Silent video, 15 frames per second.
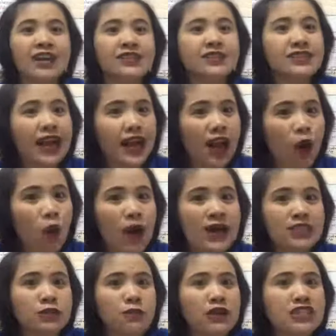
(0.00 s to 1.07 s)
จักรวาล
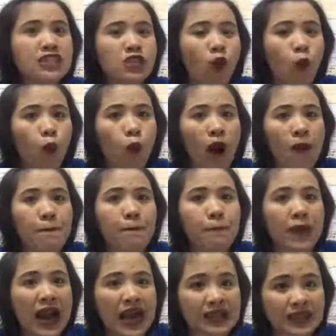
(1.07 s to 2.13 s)
จะไม่ส่งความป
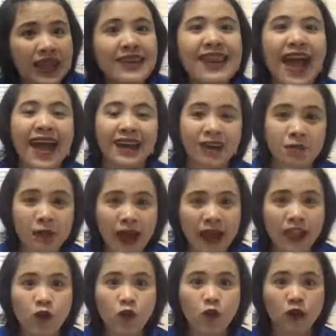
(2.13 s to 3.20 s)
รารถนานั้นมาให้
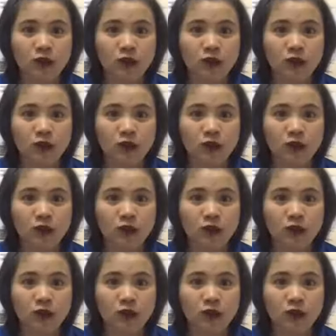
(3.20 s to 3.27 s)
คุณ